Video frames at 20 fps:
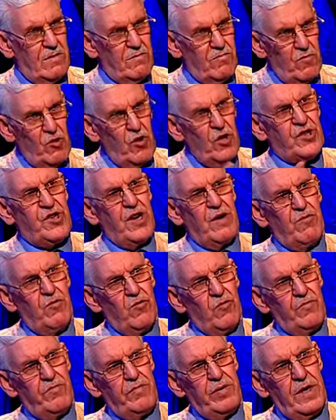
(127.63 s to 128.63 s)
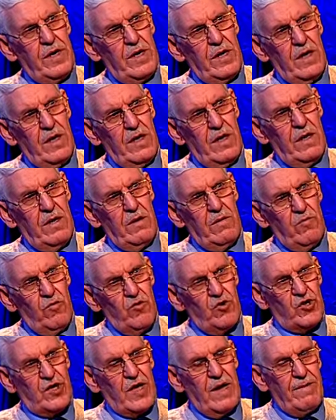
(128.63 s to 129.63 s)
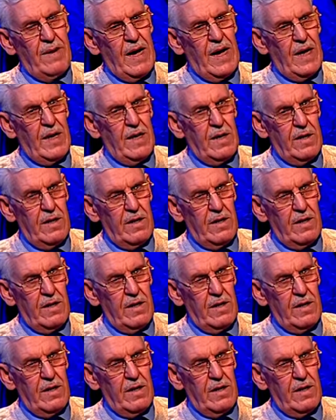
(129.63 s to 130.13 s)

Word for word: معجب بالمجتمع آه،